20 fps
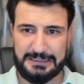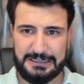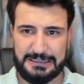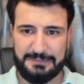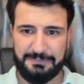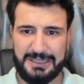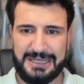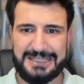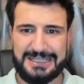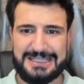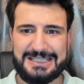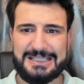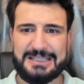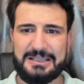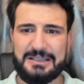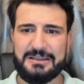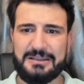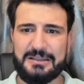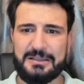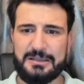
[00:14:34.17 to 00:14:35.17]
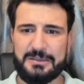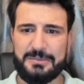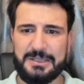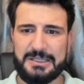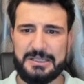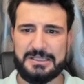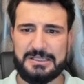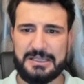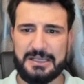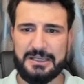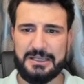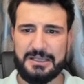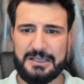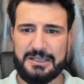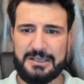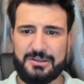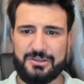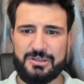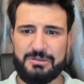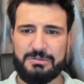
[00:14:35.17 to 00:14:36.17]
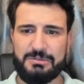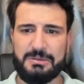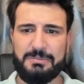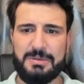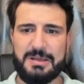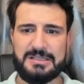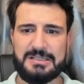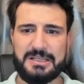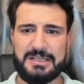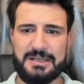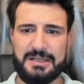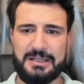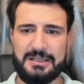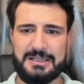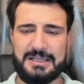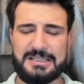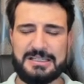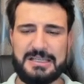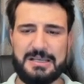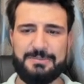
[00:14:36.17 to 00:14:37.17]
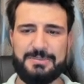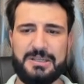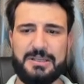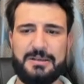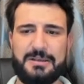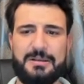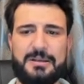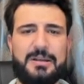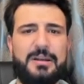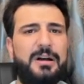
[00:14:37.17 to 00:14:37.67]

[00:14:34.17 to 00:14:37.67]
biraz sıkıntılı bir hisse. Şimdi ben sana desem ki